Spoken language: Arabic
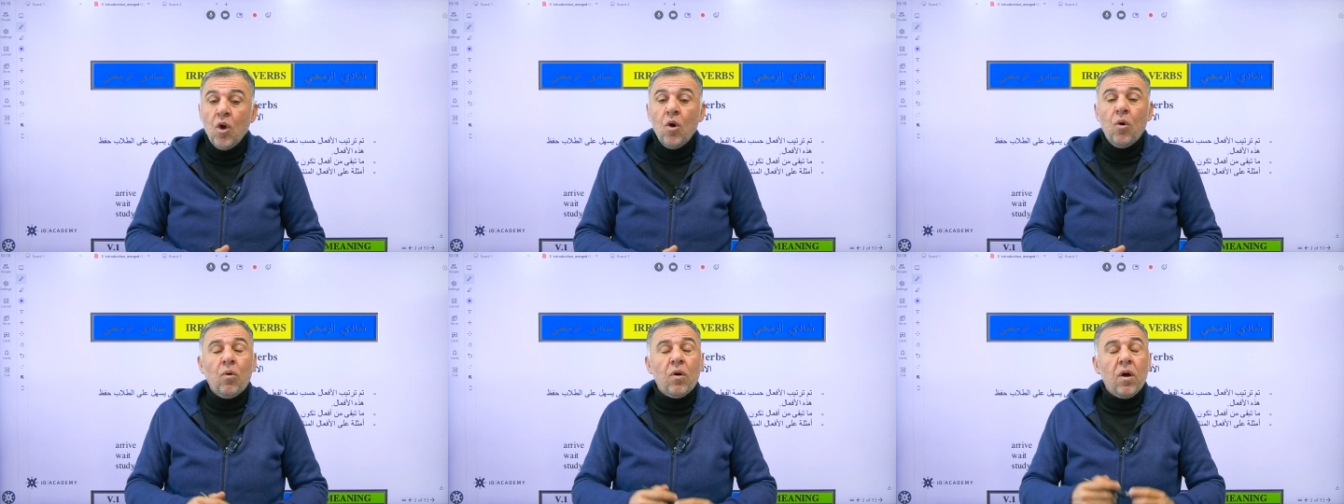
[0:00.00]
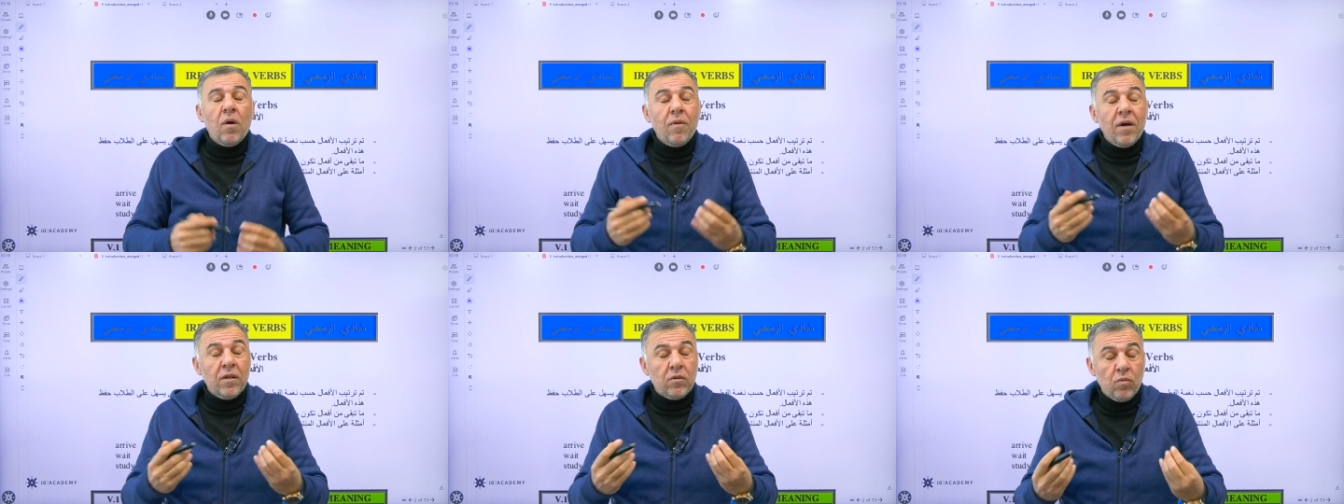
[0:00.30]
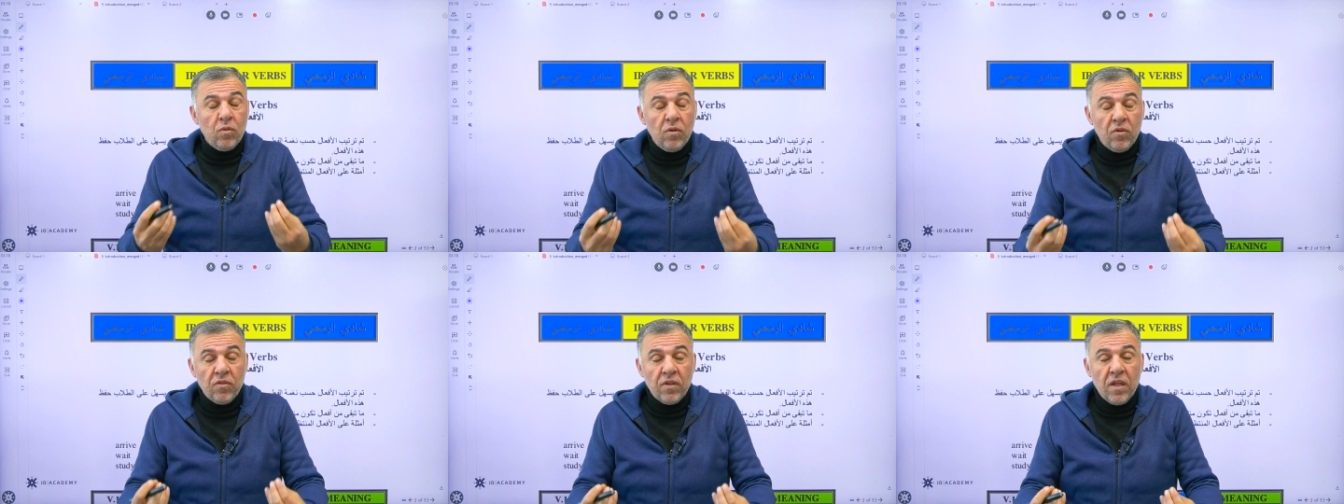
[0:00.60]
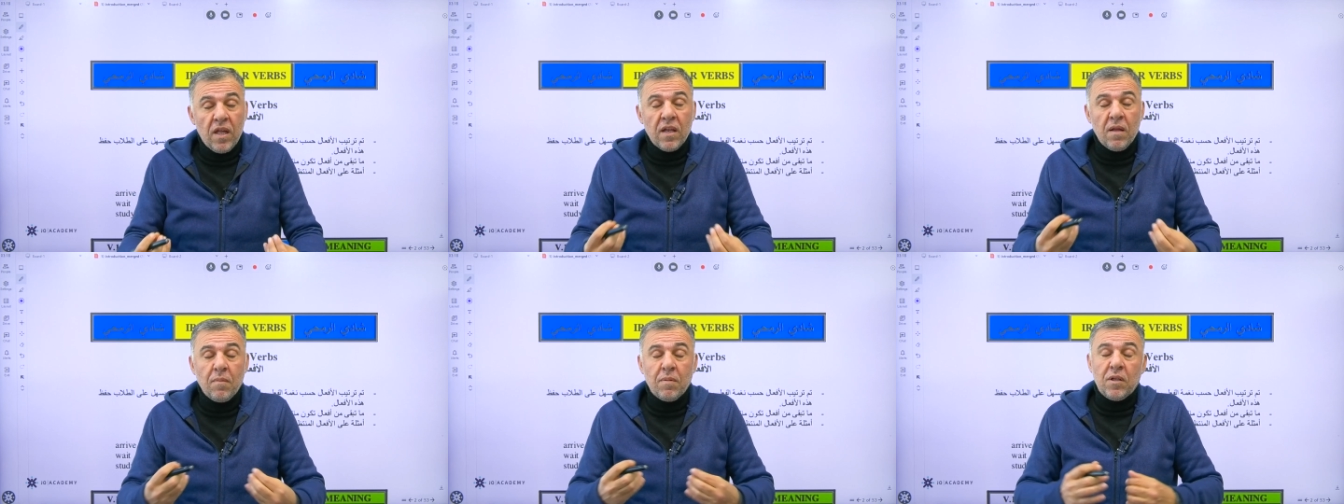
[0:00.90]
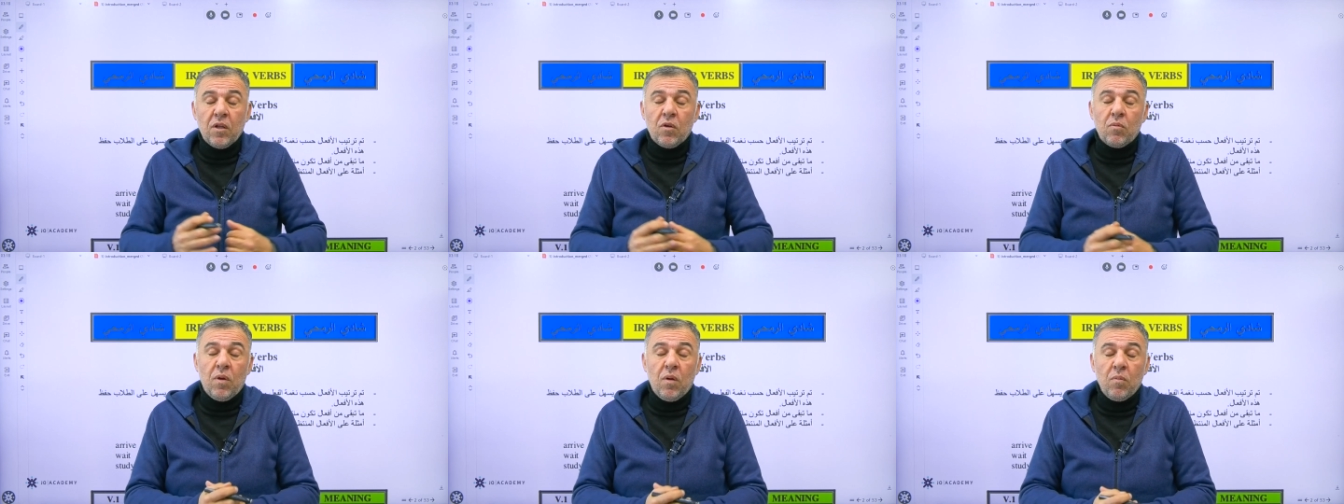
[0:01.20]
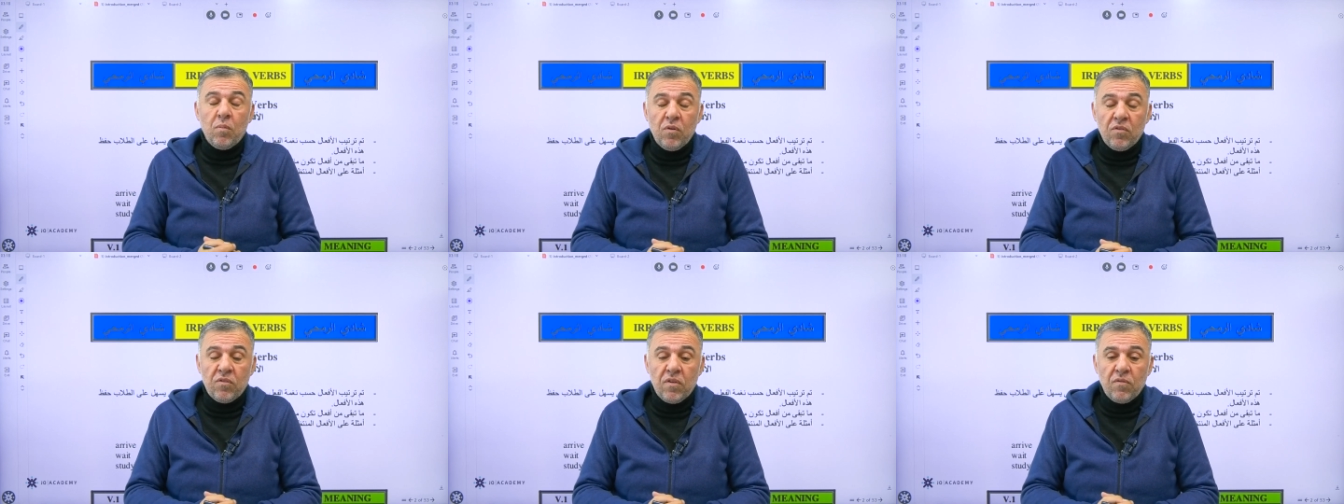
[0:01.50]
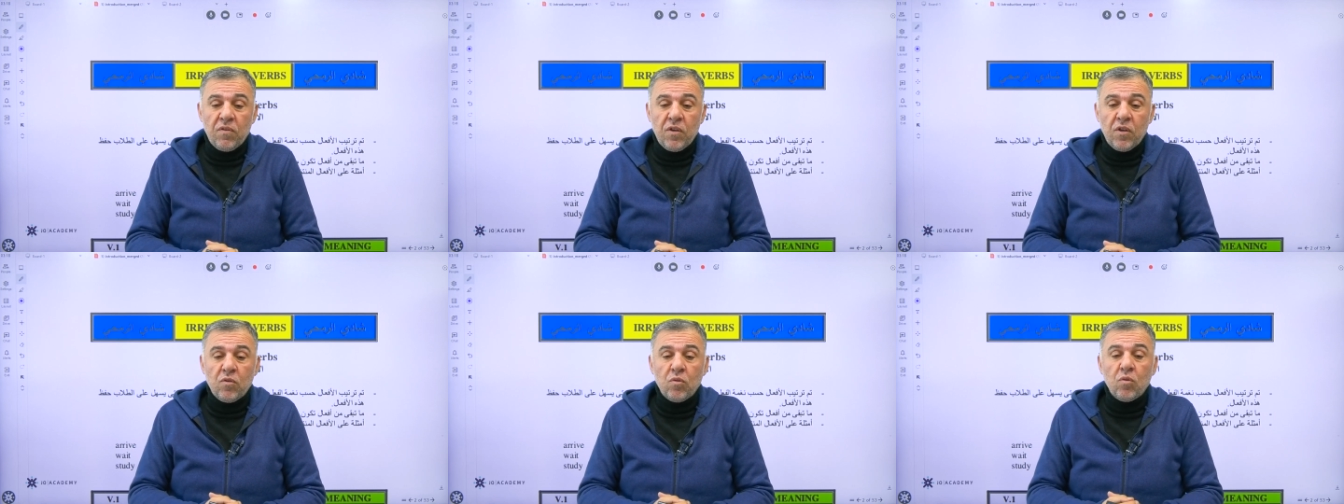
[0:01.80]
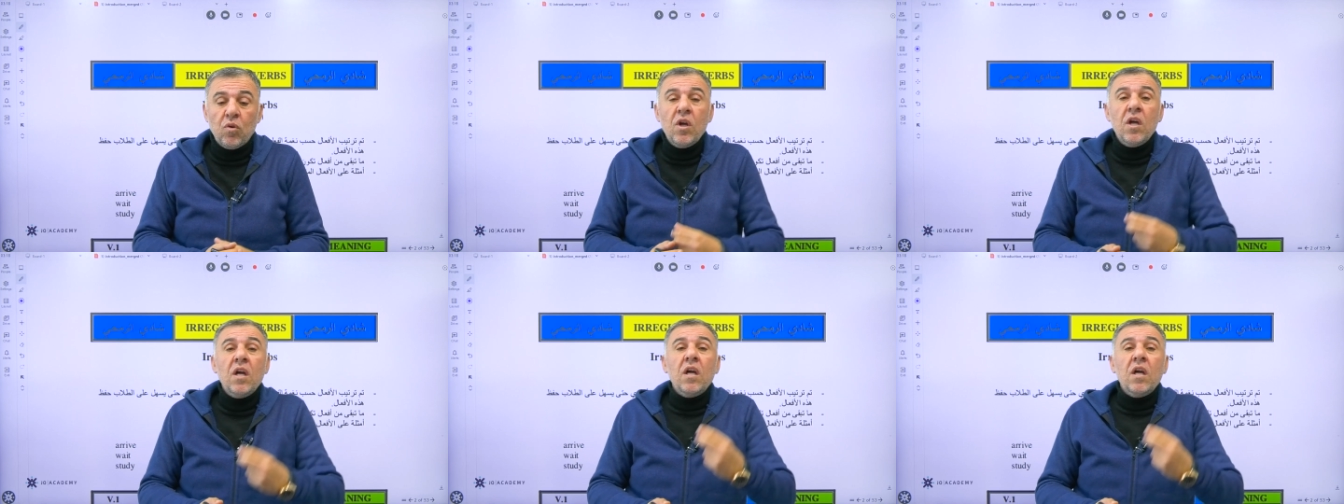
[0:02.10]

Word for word: واخواتكم الصغار بعضكم بحبوا يستفيدوا